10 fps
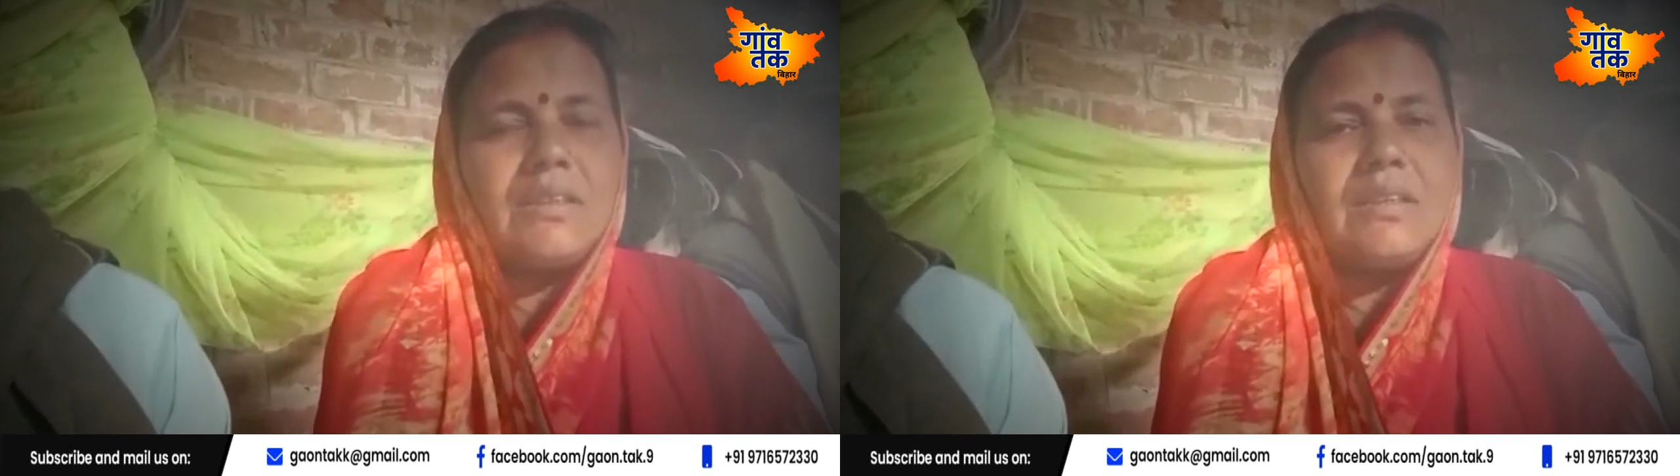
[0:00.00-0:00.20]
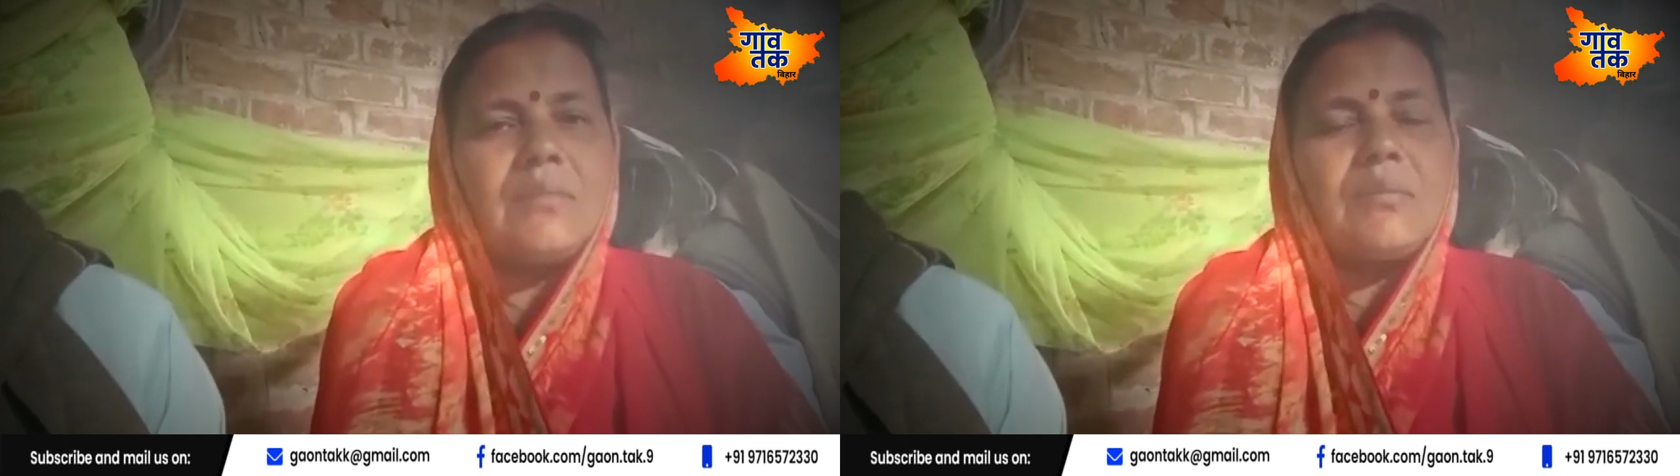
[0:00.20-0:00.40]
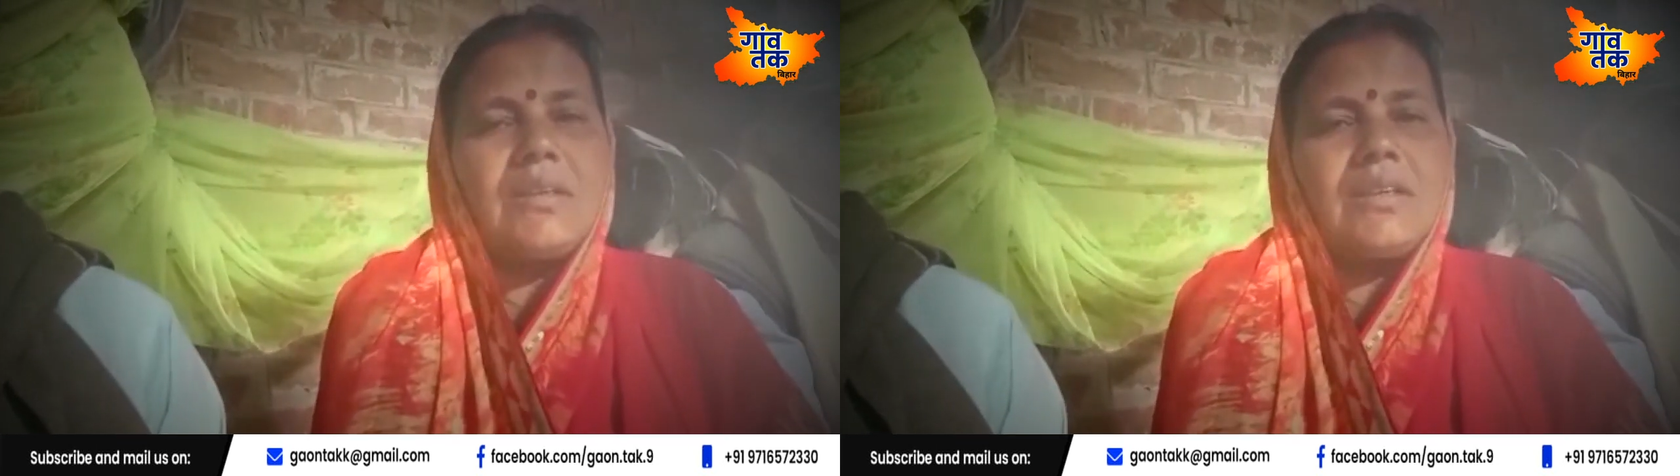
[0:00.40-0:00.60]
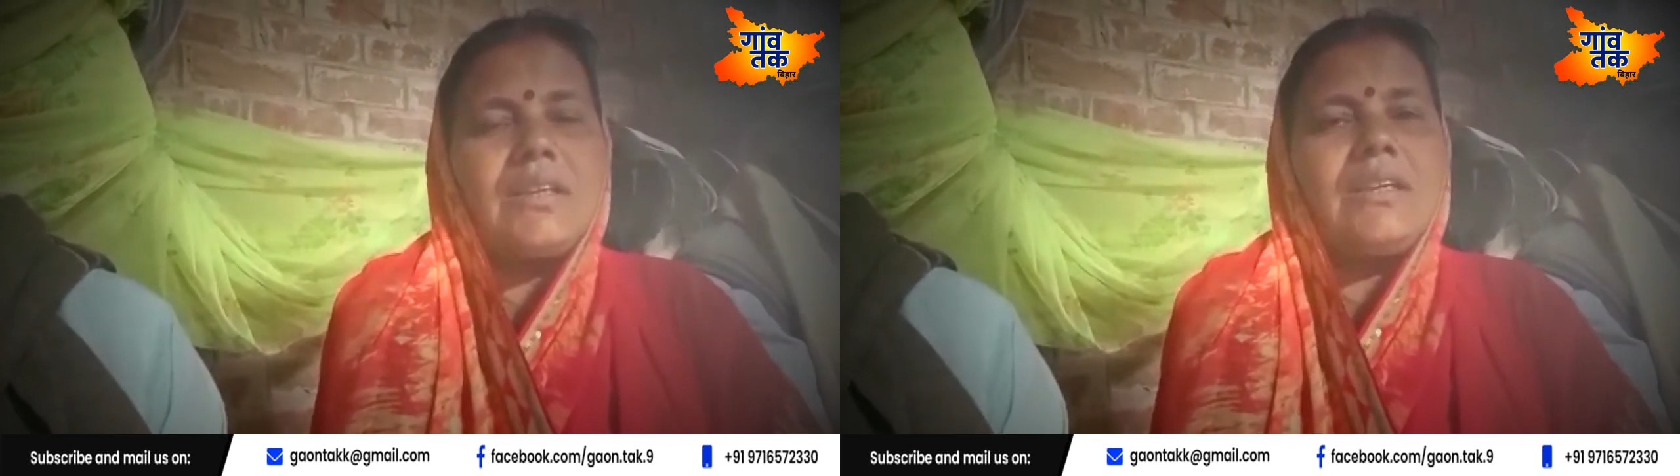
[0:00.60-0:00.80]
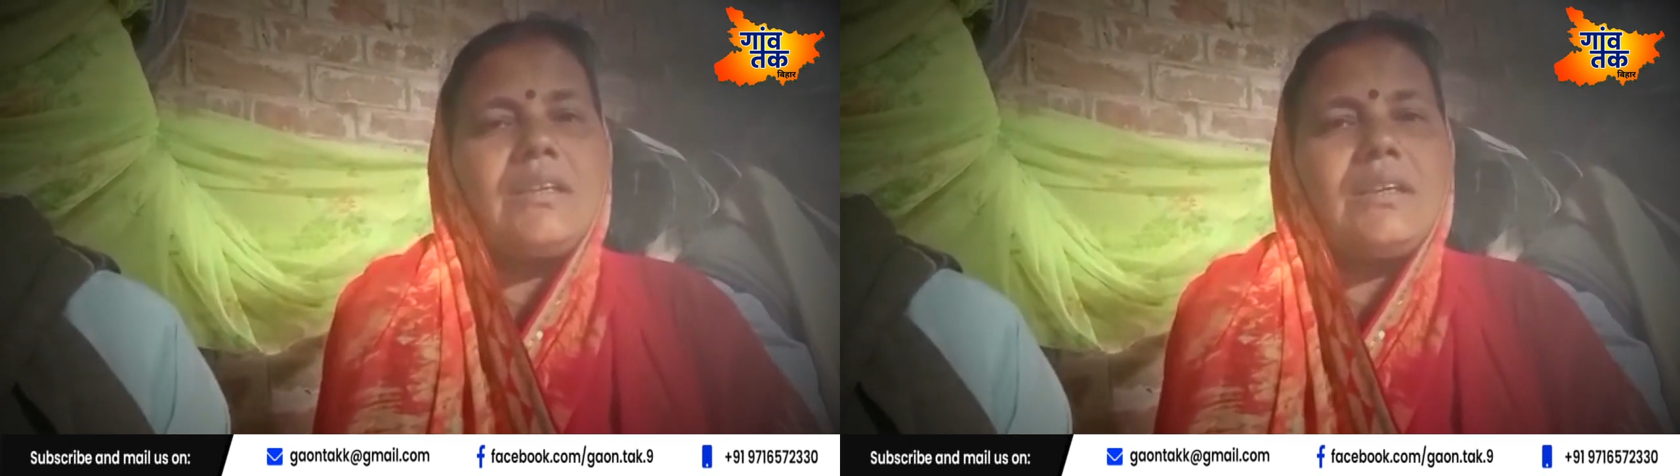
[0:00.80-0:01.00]
यानी
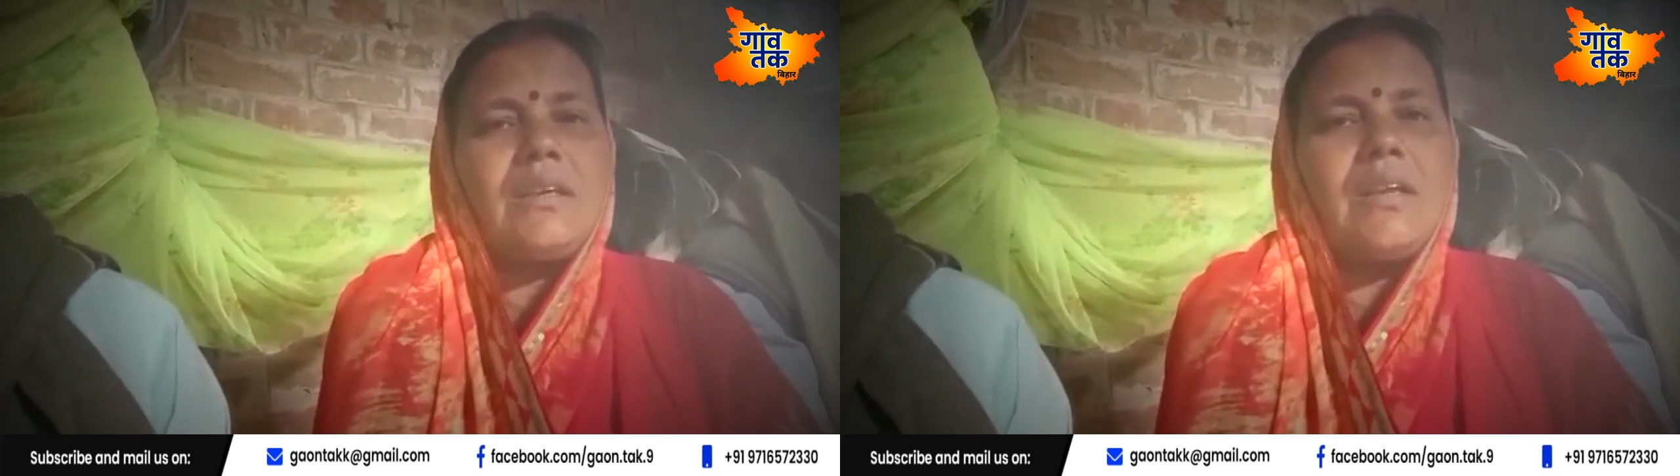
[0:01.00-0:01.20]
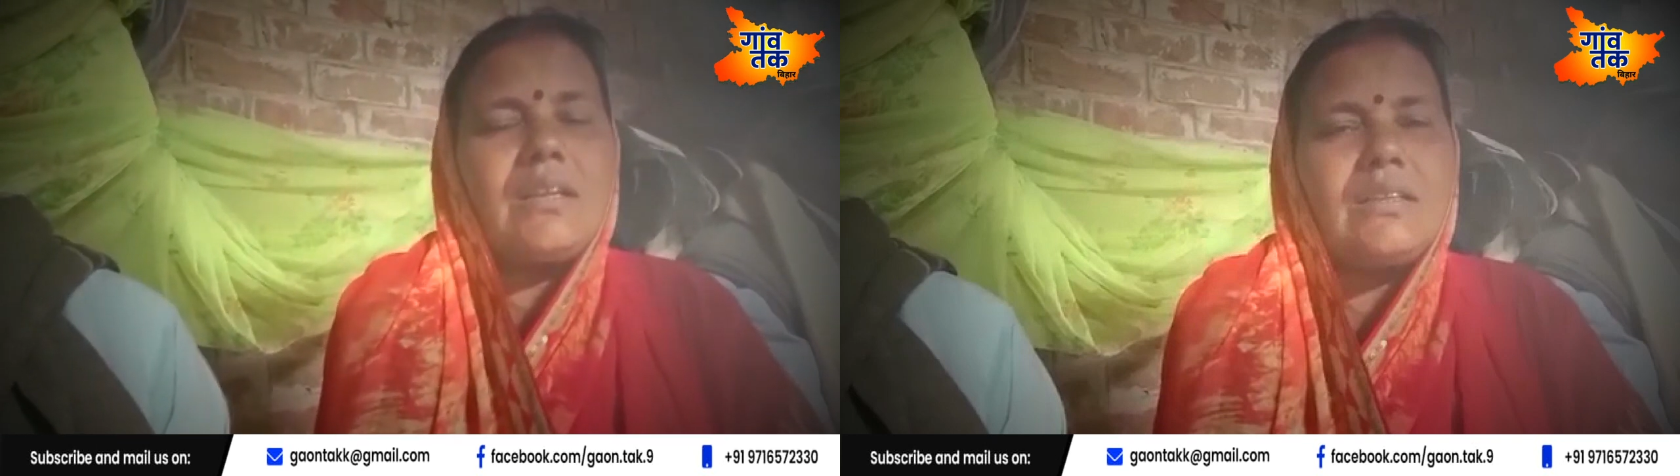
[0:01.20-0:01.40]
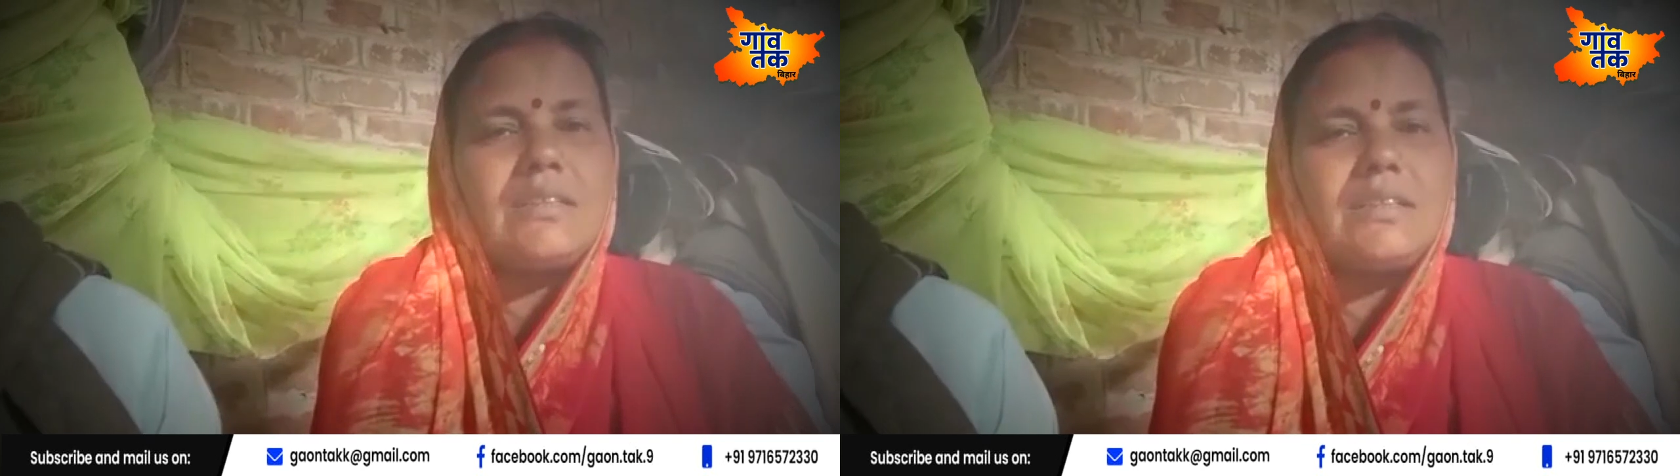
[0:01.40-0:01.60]
करके हर